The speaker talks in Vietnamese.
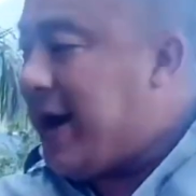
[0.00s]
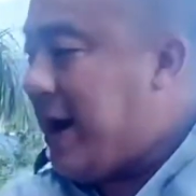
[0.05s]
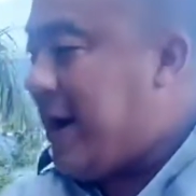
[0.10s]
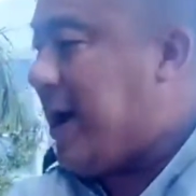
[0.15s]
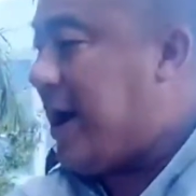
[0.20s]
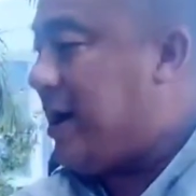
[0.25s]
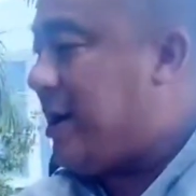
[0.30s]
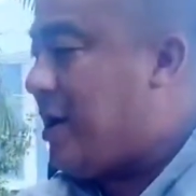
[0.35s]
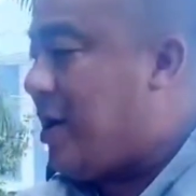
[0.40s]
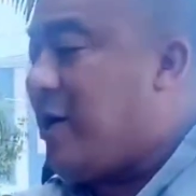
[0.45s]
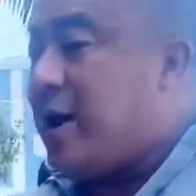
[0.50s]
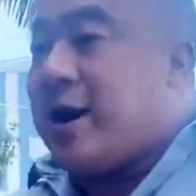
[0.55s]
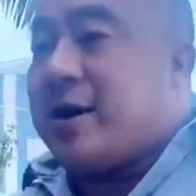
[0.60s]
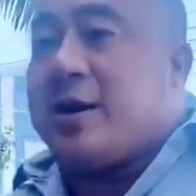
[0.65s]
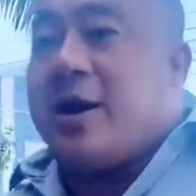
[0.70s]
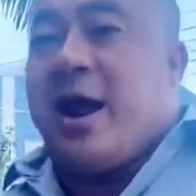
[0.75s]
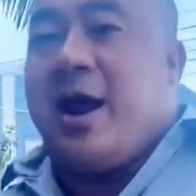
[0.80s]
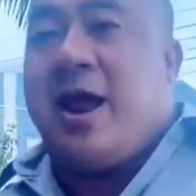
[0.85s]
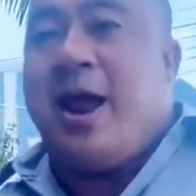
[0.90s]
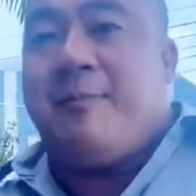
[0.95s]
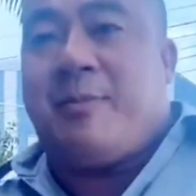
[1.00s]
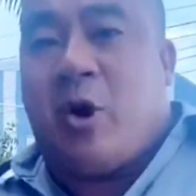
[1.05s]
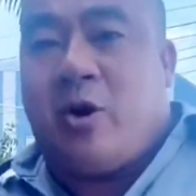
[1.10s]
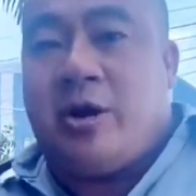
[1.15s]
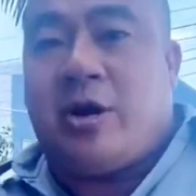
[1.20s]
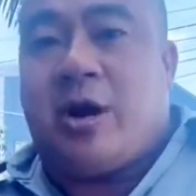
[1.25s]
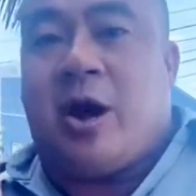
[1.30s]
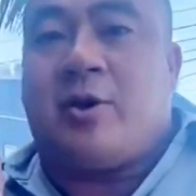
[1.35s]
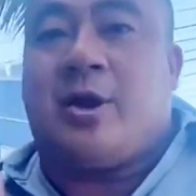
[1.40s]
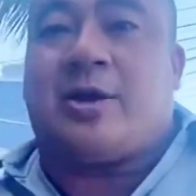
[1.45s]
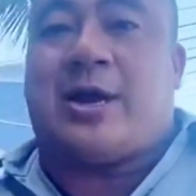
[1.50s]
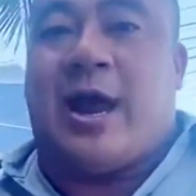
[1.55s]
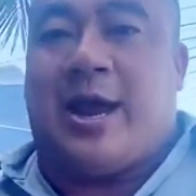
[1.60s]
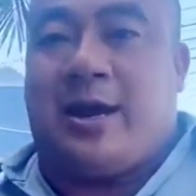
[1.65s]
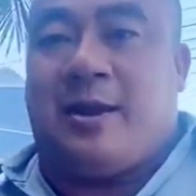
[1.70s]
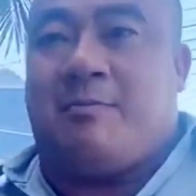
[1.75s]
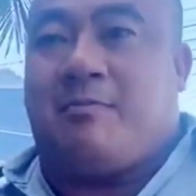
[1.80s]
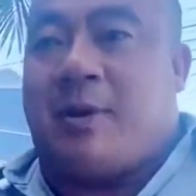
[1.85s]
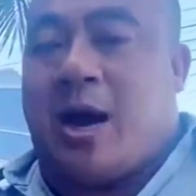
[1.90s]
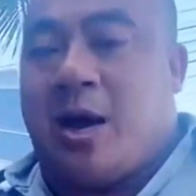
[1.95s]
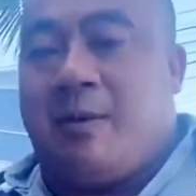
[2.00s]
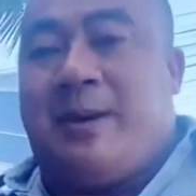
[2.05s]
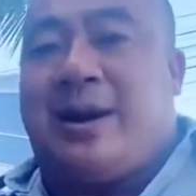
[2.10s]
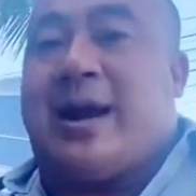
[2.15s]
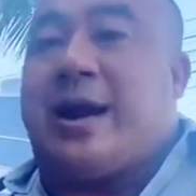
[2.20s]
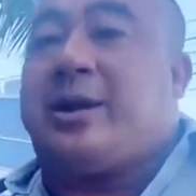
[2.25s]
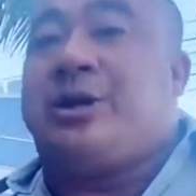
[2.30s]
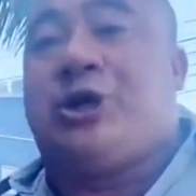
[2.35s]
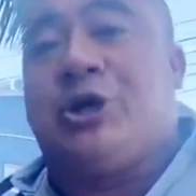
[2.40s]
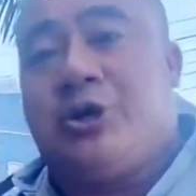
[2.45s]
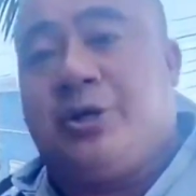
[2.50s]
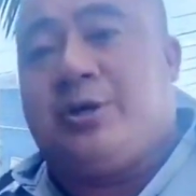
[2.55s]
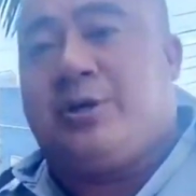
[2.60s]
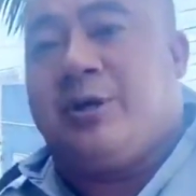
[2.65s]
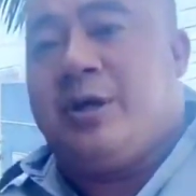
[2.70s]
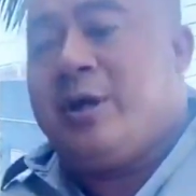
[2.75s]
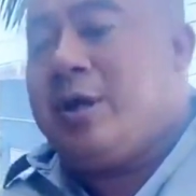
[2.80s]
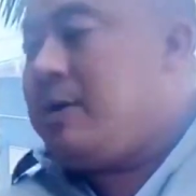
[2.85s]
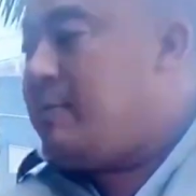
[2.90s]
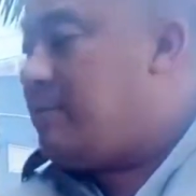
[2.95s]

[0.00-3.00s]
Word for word: Hiền sắp đón thành viên mới Nhiều sao Việt như Trịnh